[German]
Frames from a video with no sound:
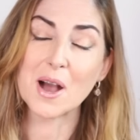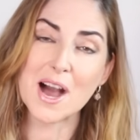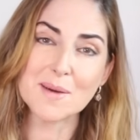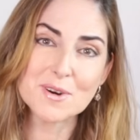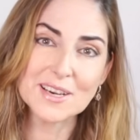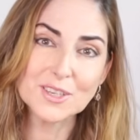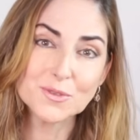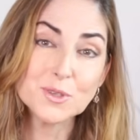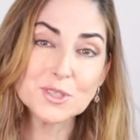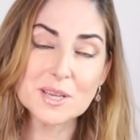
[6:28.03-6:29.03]
Aber ich
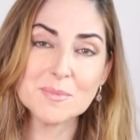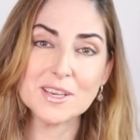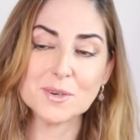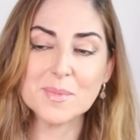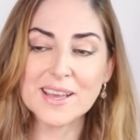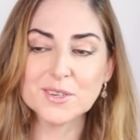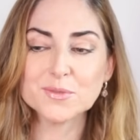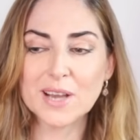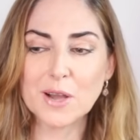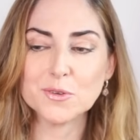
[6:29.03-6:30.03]
wünschte mir, mehr
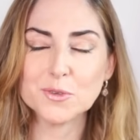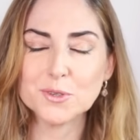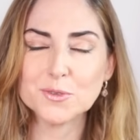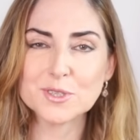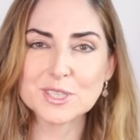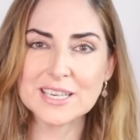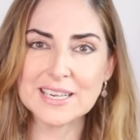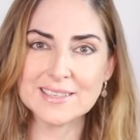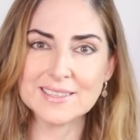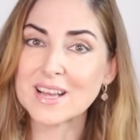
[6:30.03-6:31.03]
Frauen würden verstehen,